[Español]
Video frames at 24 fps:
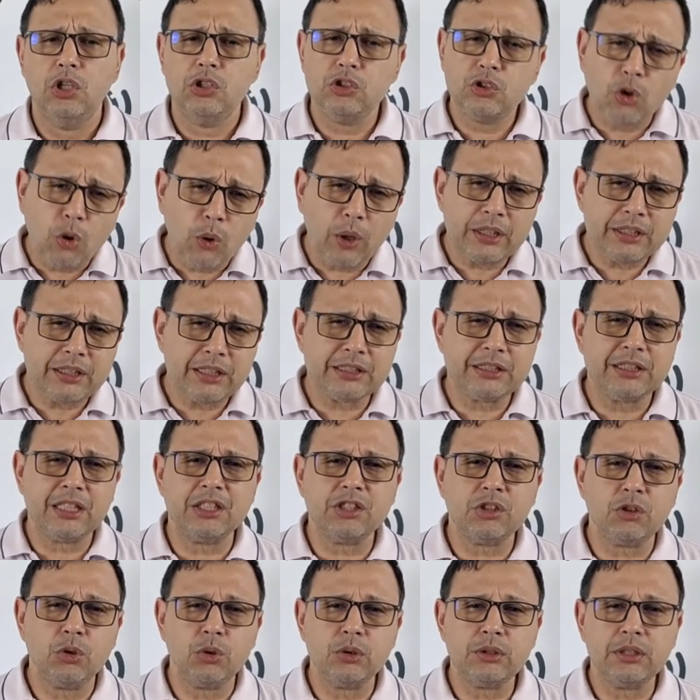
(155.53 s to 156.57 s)
Todas
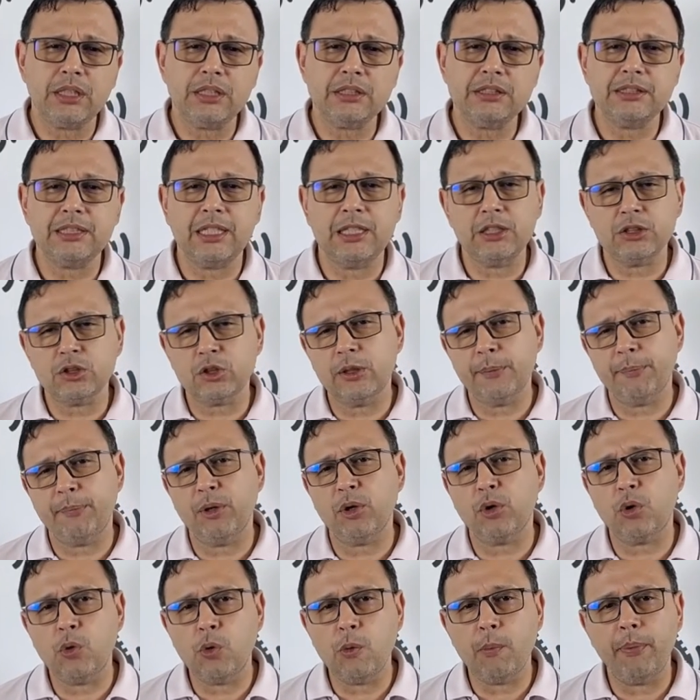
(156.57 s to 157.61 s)
estas cosas son las que
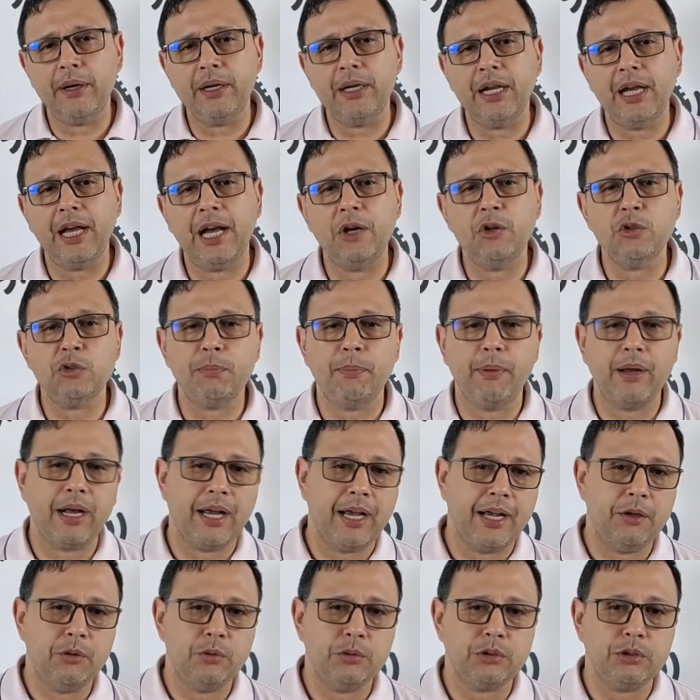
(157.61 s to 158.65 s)
preocupan a los
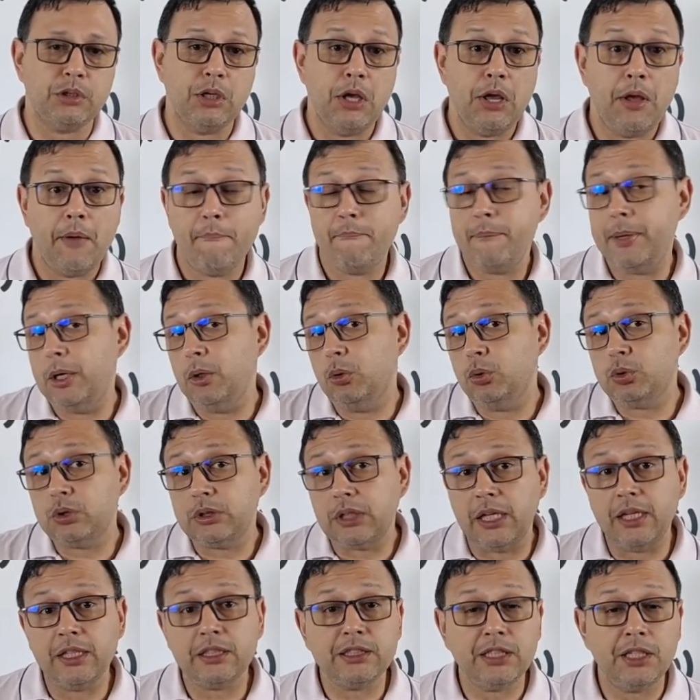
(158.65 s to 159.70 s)
paganos, pero
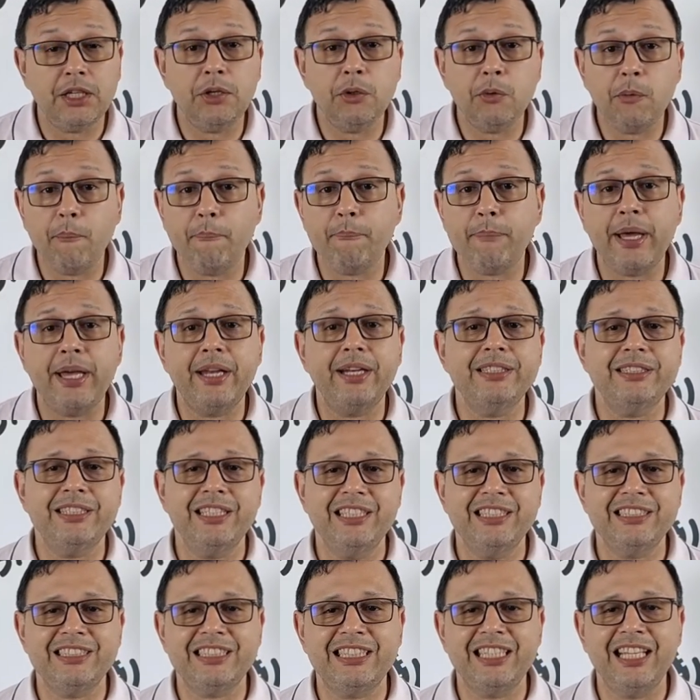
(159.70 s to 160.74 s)
ustedes tienen un Padre
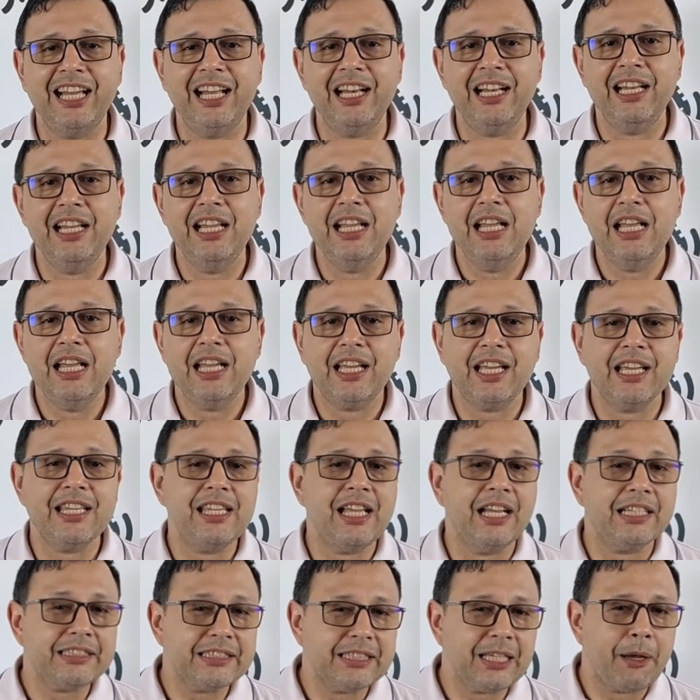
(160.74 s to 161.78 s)
Celestial que
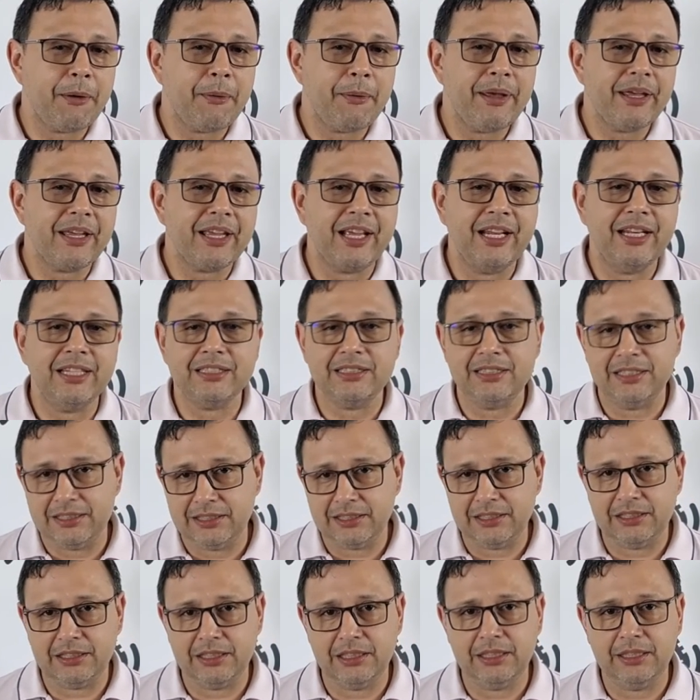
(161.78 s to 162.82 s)
ya sabe que las
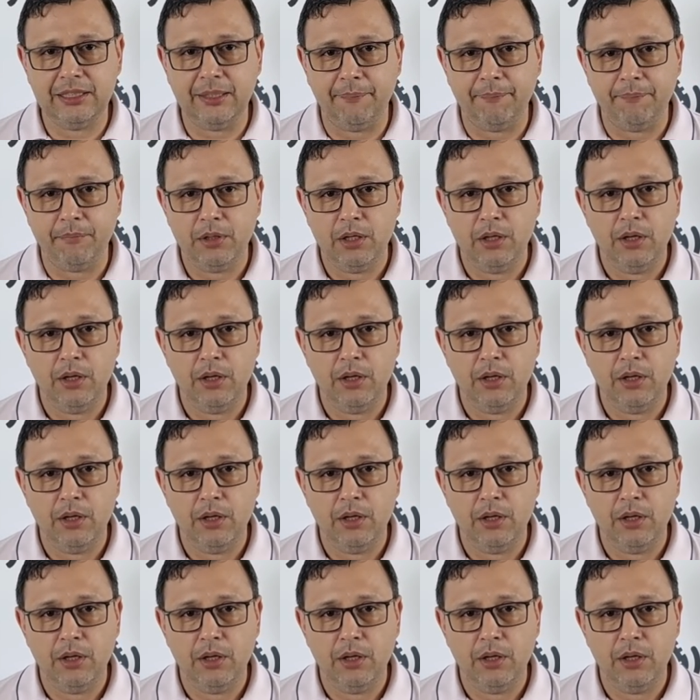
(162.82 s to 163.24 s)
necesita.